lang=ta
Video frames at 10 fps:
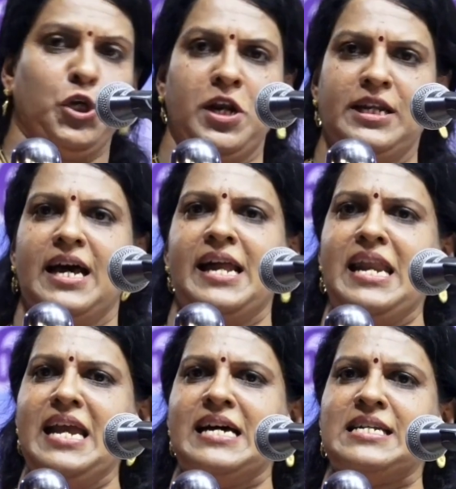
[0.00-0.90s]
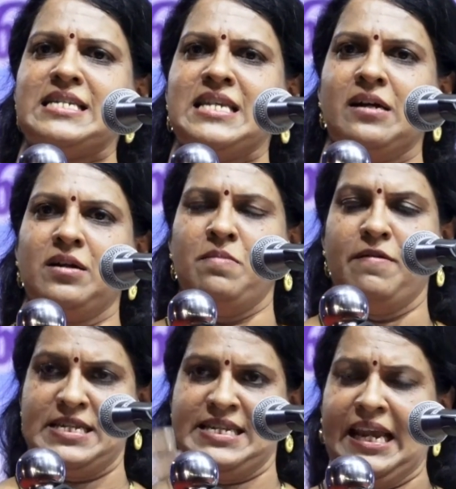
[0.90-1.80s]
சொன்னது அந்நிய
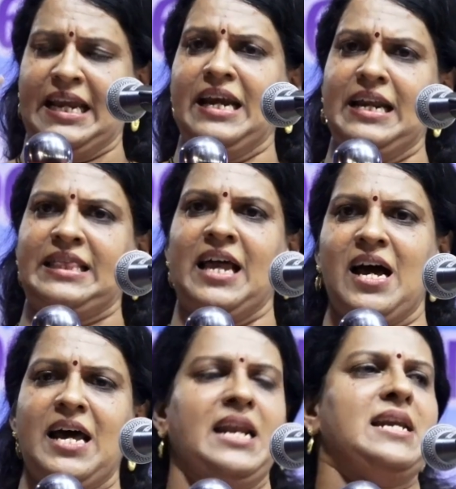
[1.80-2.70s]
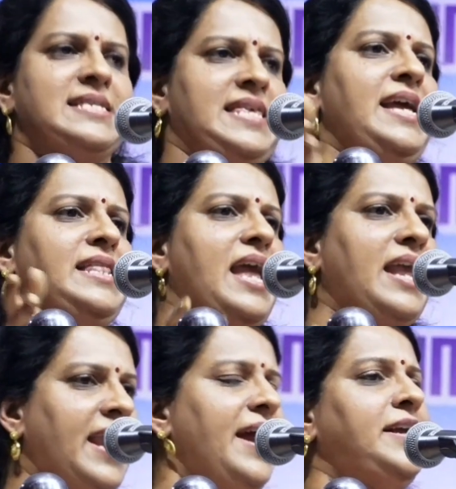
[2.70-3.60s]
அரசாங்கம் அவர் செக்கிழுத்தார் என்ற
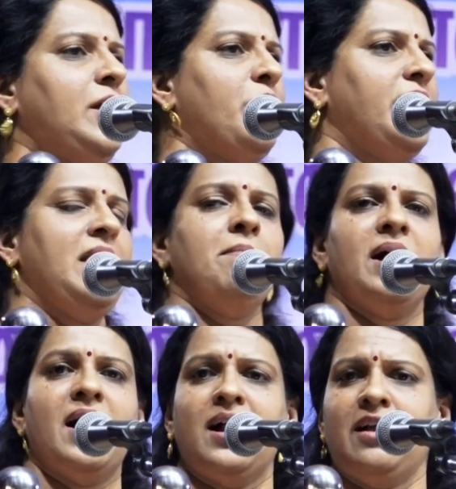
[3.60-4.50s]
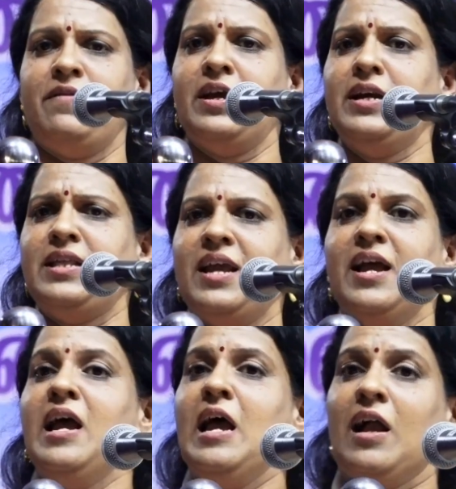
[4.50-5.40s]
செய்தியை கேட்ட உடனே மகாகவி
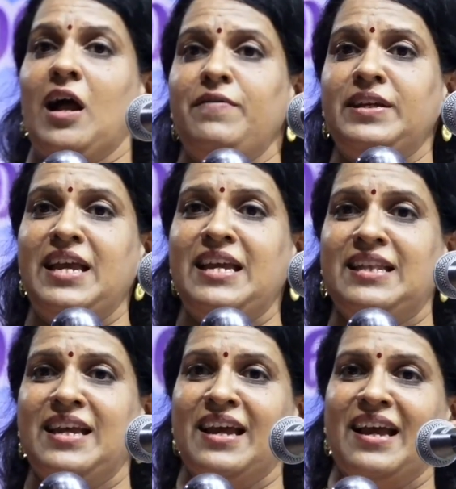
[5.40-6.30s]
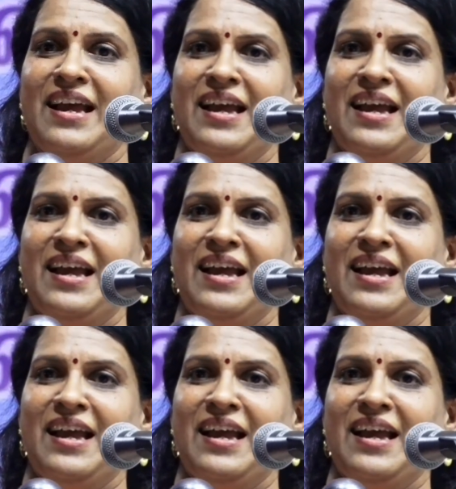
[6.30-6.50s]
எழுதிய கவிதை இது